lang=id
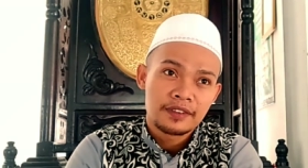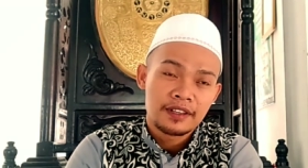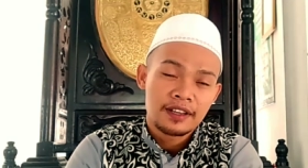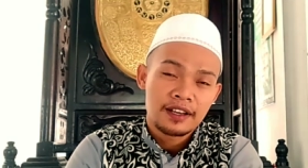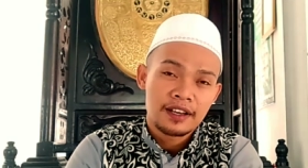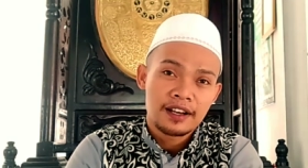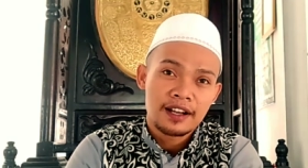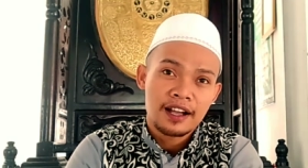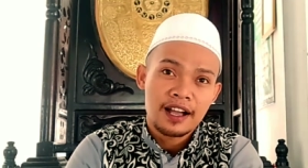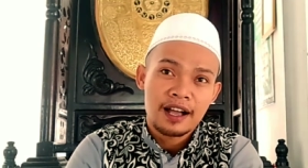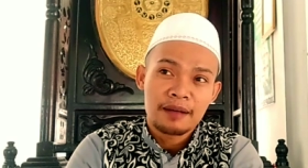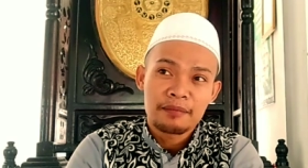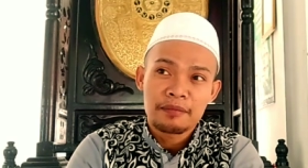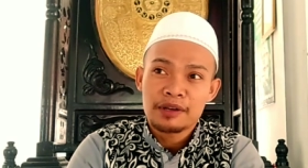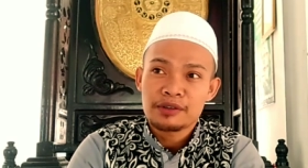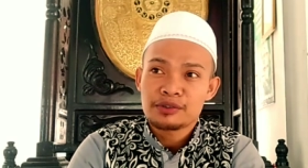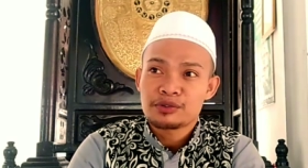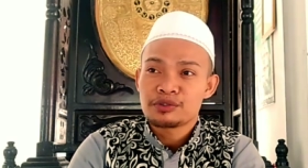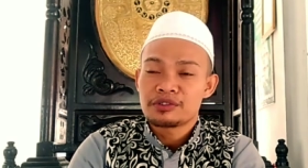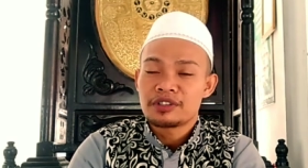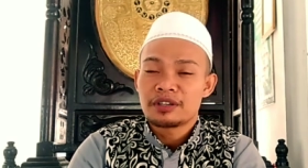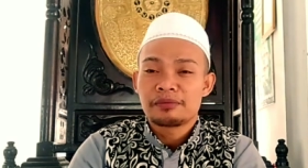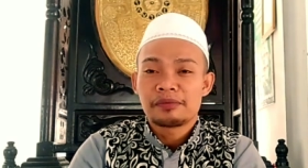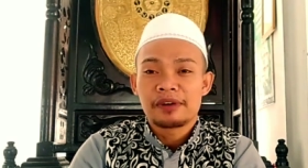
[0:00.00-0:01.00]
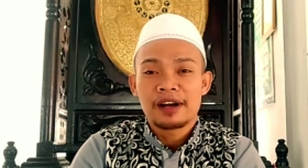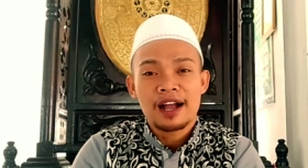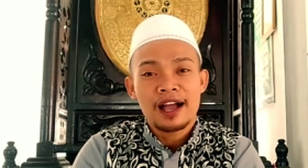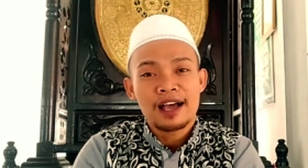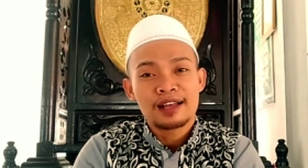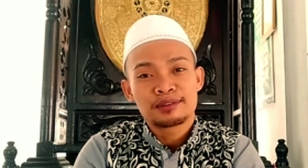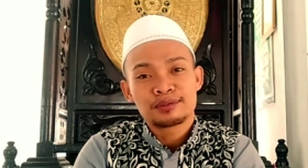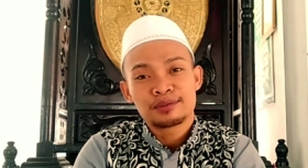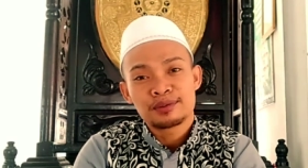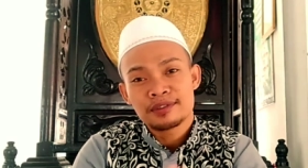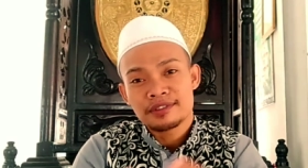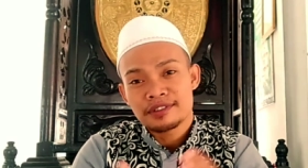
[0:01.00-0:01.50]
agama sudah
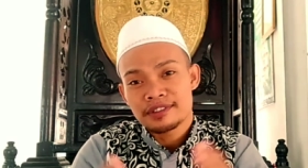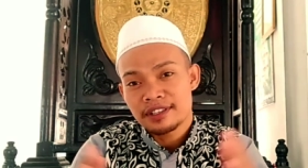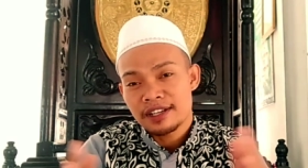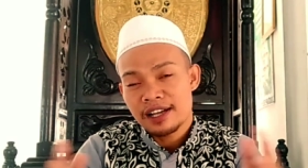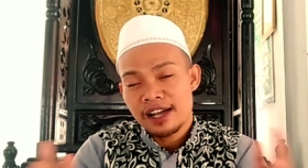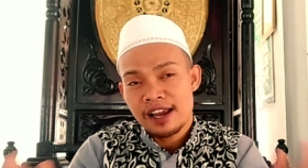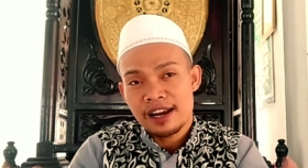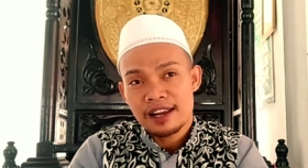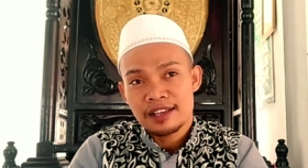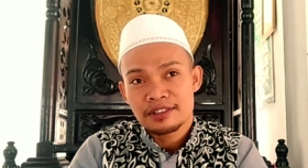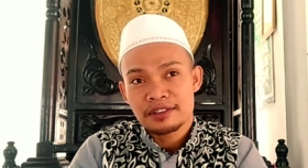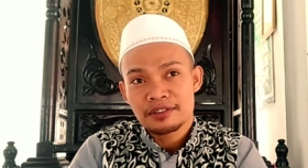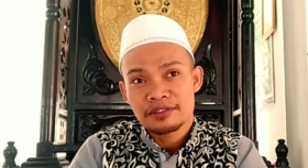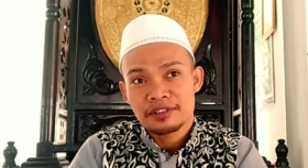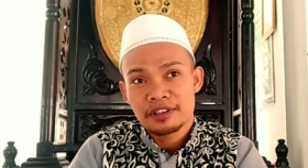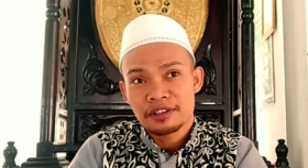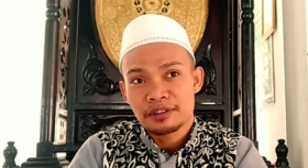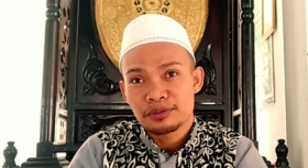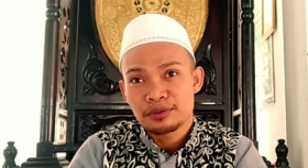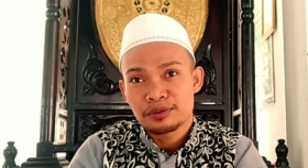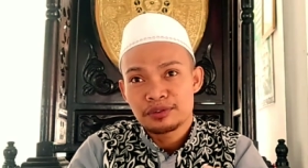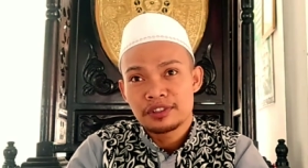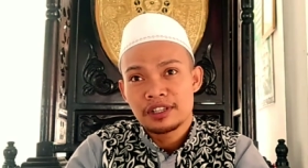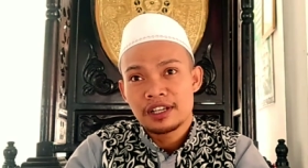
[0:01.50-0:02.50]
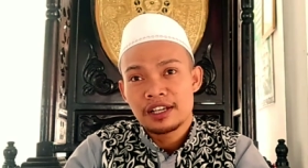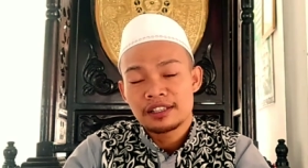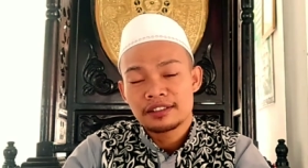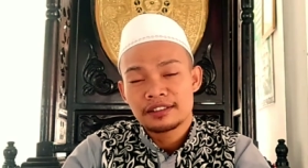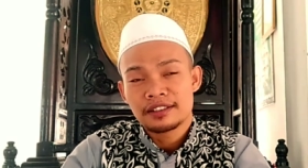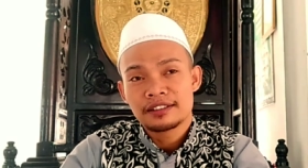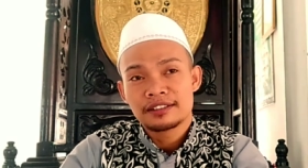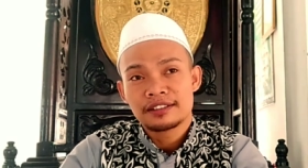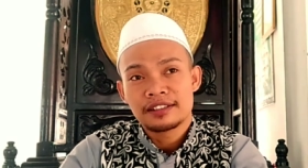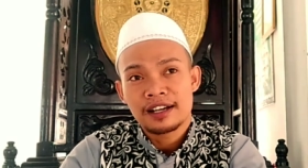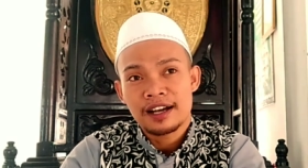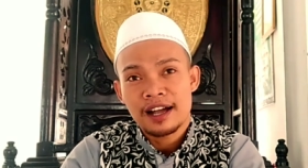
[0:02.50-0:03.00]
mengatur segala sesuatunya
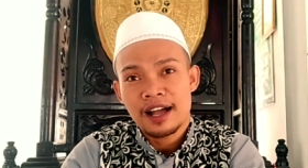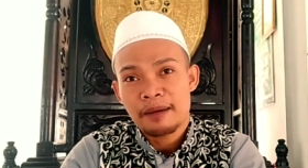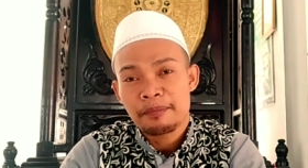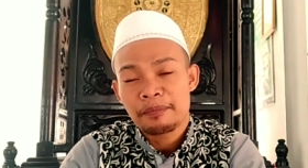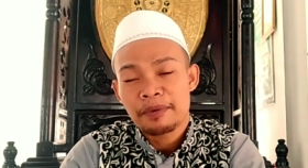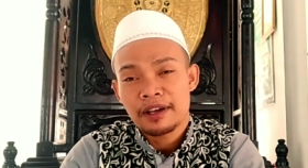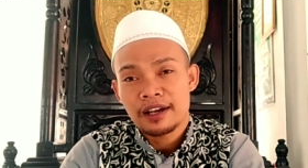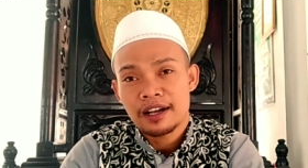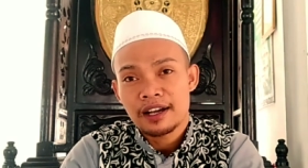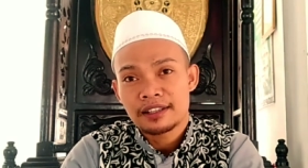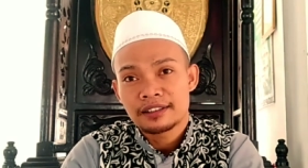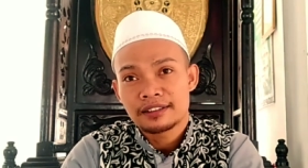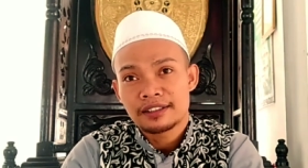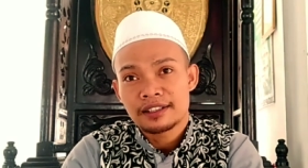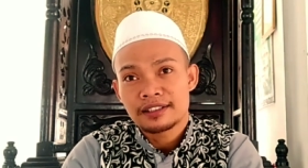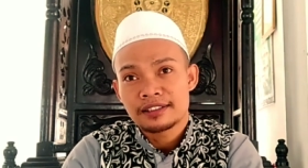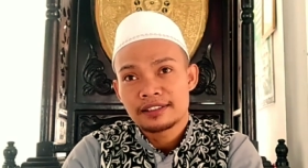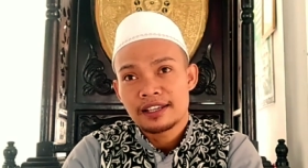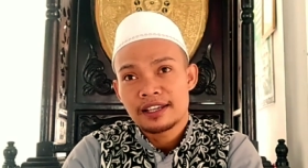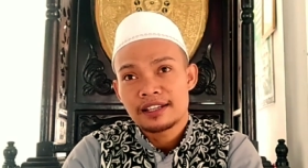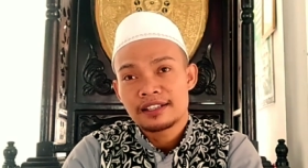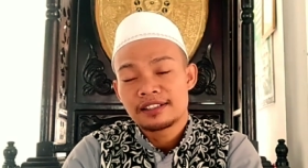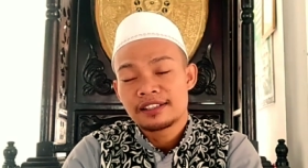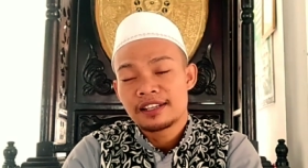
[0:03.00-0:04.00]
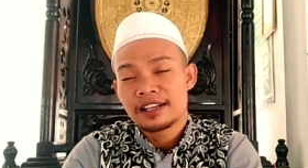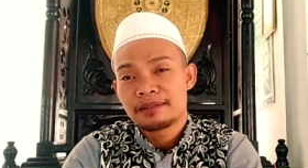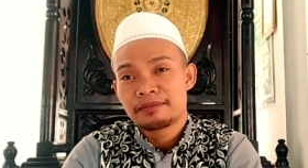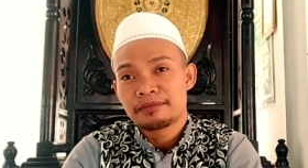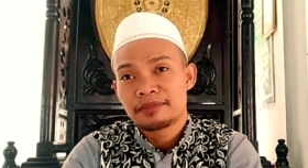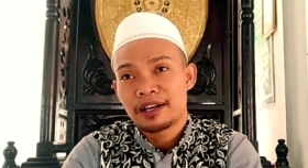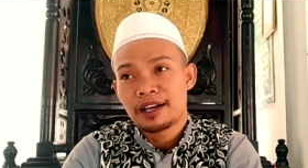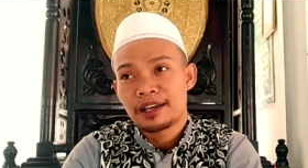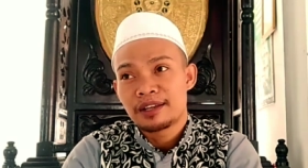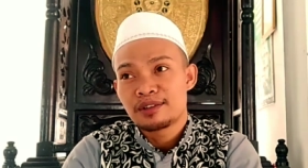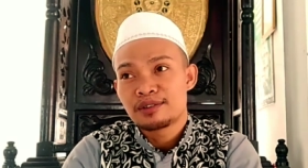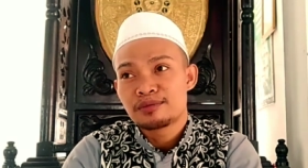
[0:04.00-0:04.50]
tentang apa yang akan terjadi
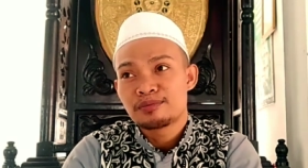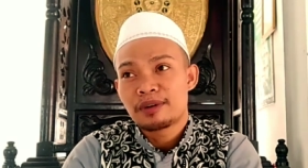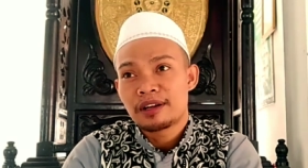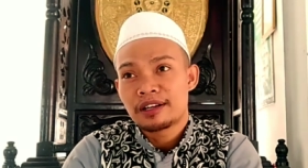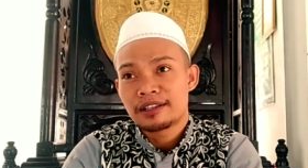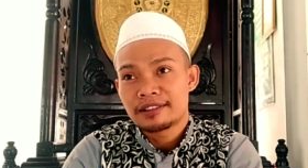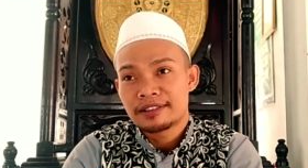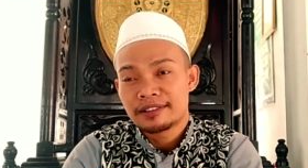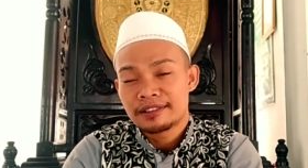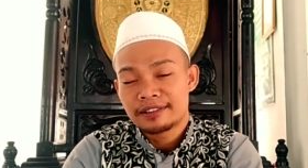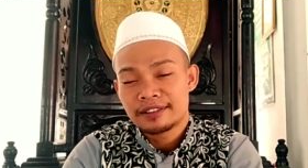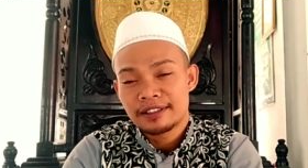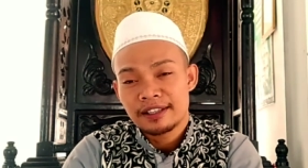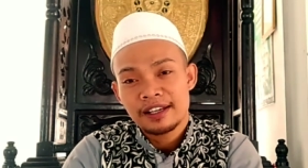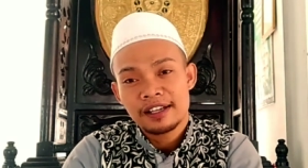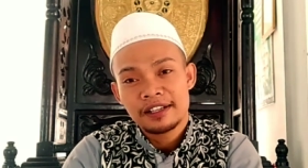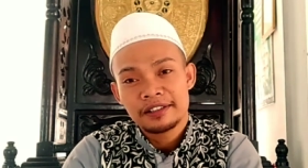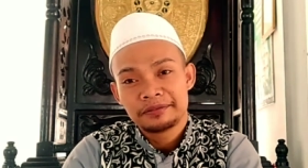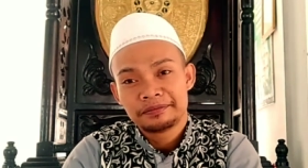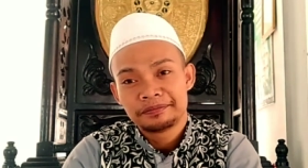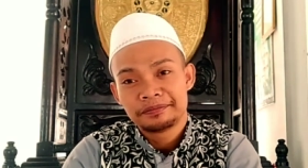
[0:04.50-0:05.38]
dalam kehidupan kita